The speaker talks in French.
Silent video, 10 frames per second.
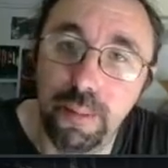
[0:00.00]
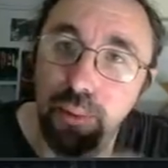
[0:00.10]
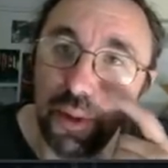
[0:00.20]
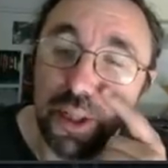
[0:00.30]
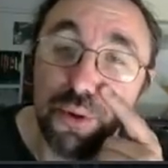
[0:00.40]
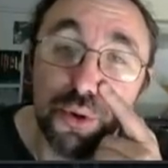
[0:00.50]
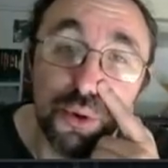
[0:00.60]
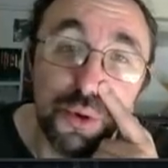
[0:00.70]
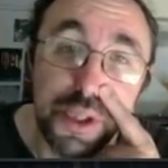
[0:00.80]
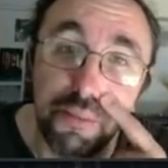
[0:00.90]
bloquée
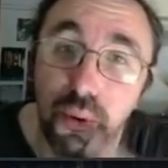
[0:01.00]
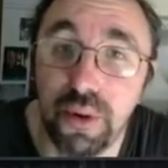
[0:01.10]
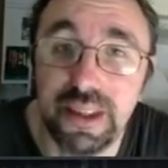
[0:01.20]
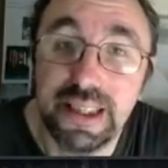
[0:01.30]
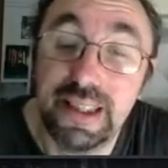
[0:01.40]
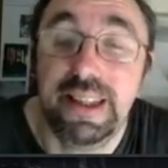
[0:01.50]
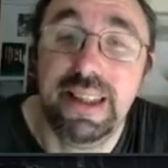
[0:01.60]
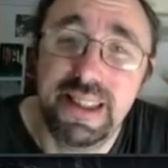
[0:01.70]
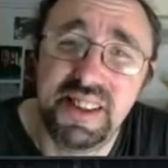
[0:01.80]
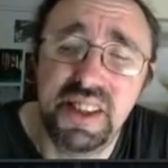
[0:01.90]
dessus, c'est bon.
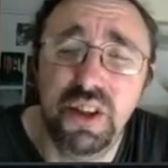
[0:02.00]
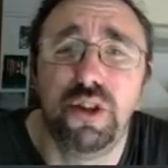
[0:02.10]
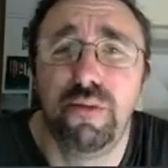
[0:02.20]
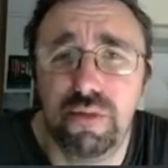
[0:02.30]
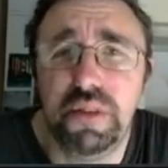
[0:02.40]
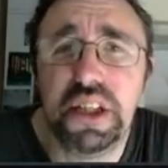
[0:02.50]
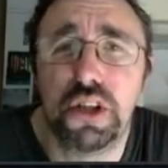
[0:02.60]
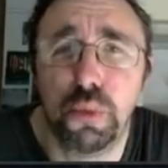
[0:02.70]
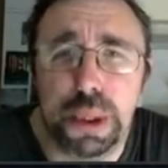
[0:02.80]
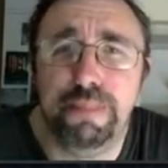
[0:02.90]
Sinon, vous avez des
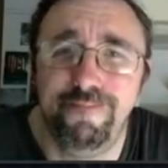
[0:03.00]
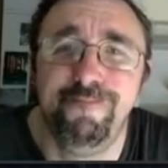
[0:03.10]
ennuis.